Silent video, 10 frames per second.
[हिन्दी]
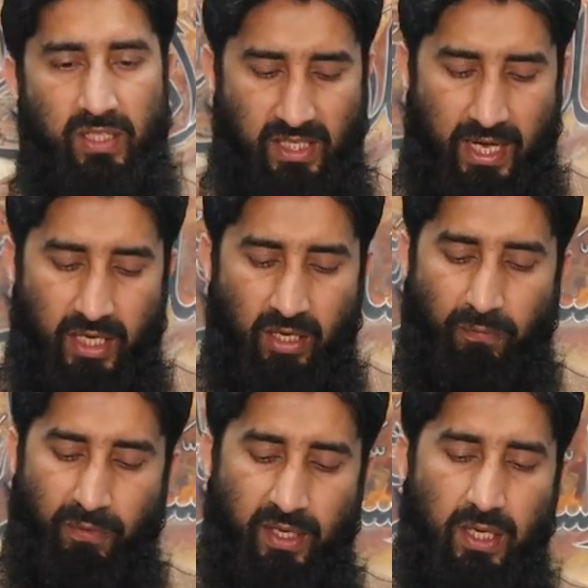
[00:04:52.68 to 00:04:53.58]
डिजाइनिंग
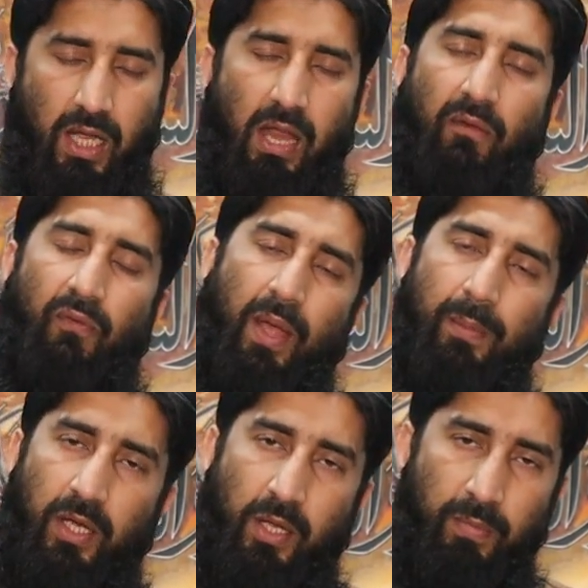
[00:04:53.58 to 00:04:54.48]
फर्क है
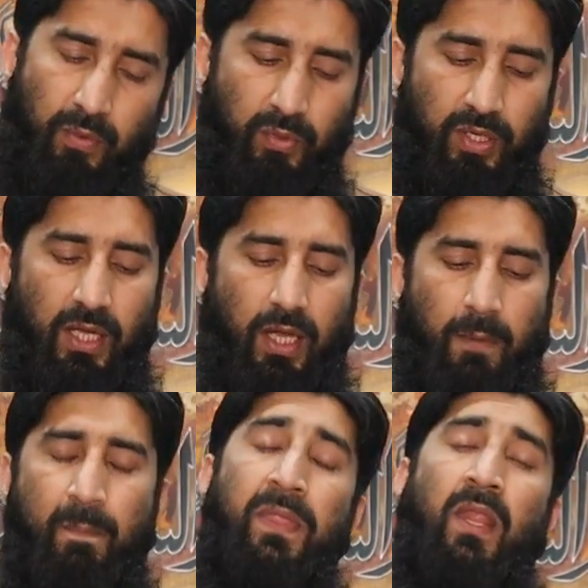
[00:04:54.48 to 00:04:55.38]
फैब्रिक भी वही है
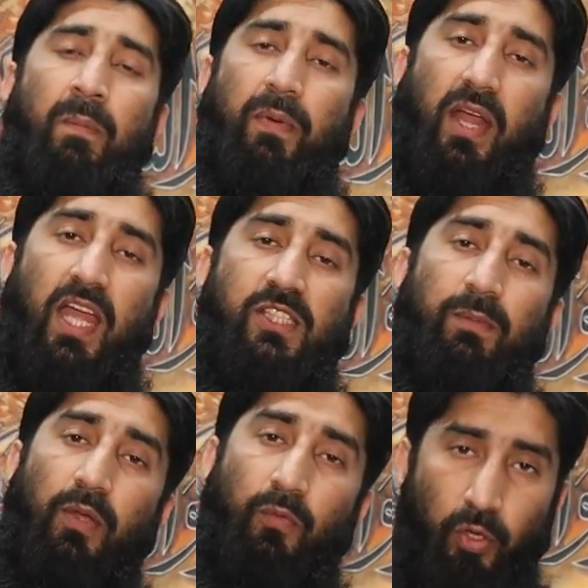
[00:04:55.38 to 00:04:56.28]
प्राइस
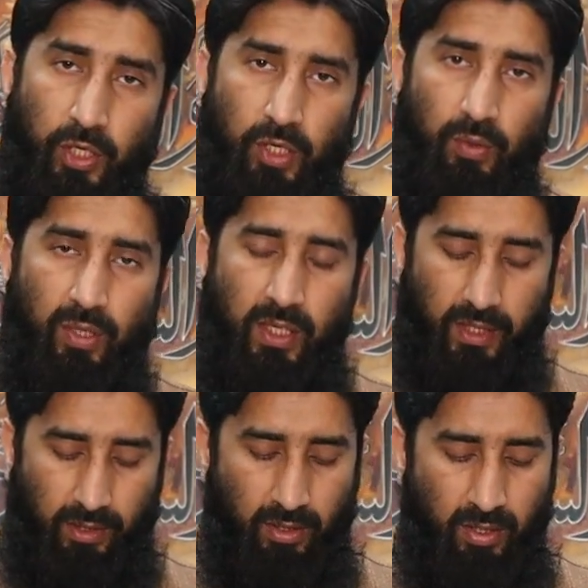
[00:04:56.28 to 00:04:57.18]
भी वही
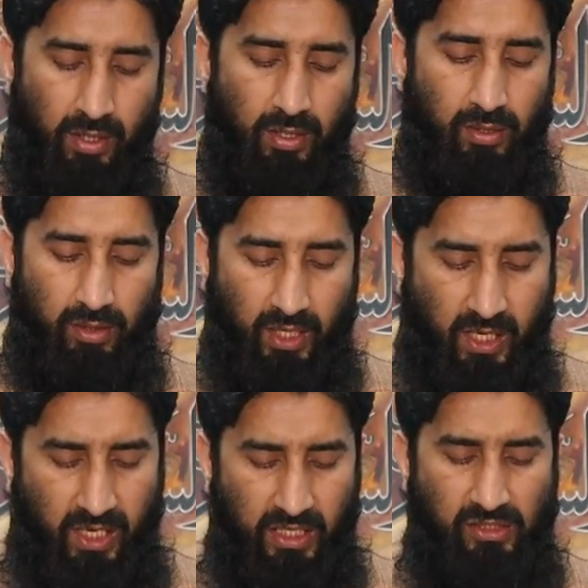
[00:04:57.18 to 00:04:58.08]
होगी
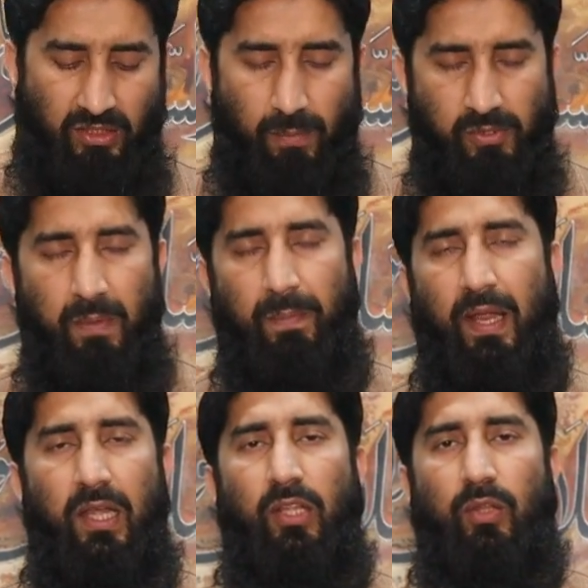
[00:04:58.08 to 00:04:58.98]
देखें सबसे
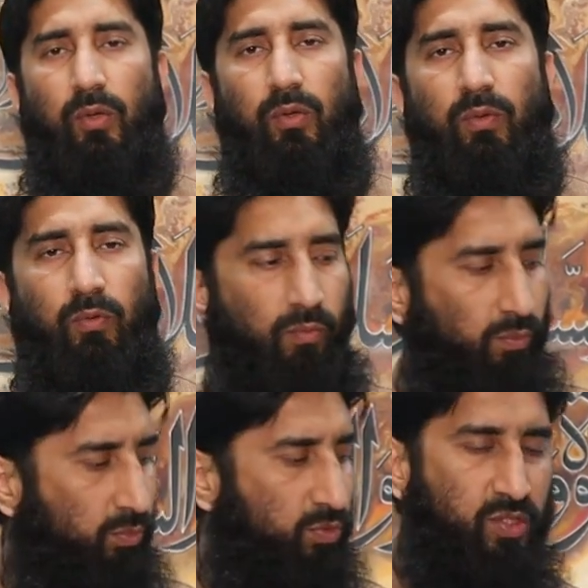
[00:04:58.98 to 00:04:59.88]
पहले तो
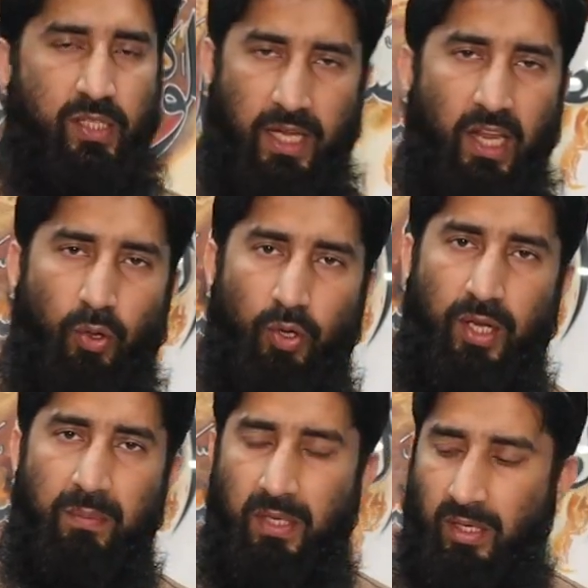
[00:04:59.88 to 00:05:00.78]
सेल
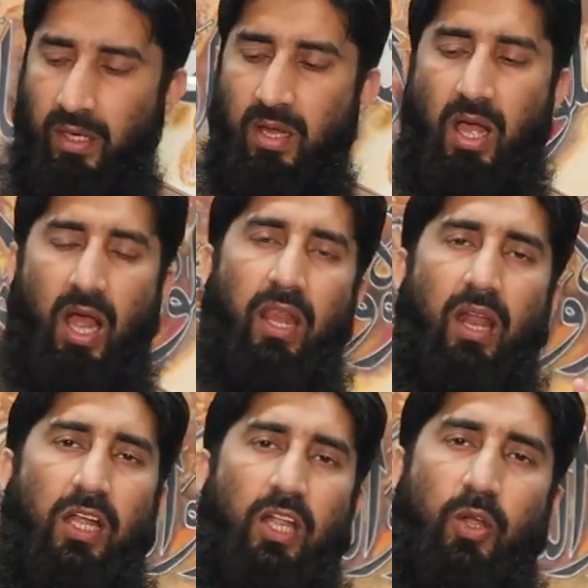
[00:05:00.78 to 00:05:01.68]
होने में
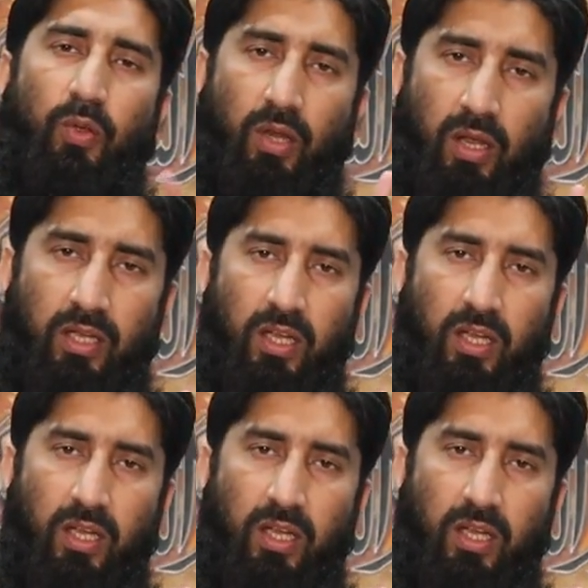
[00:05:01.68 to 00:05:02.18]
अल्लाह का करोरा